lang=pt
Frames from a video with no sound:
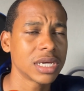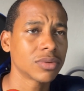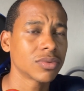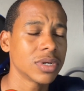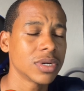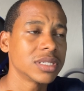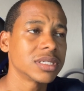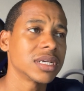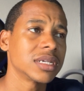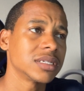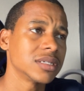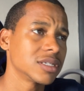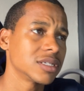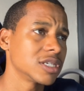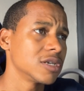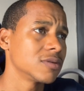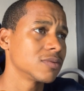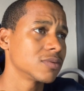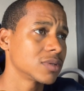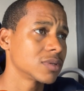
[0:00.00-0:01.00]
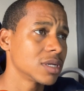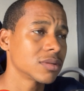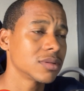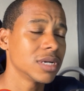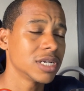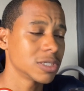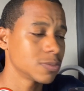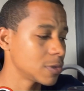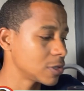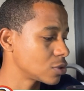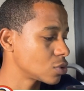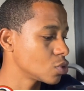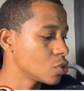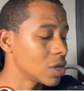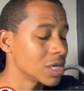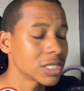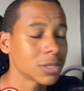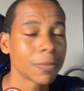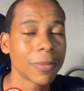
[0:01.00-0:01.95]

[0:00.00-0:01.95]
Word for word: aí, 66% das pessoas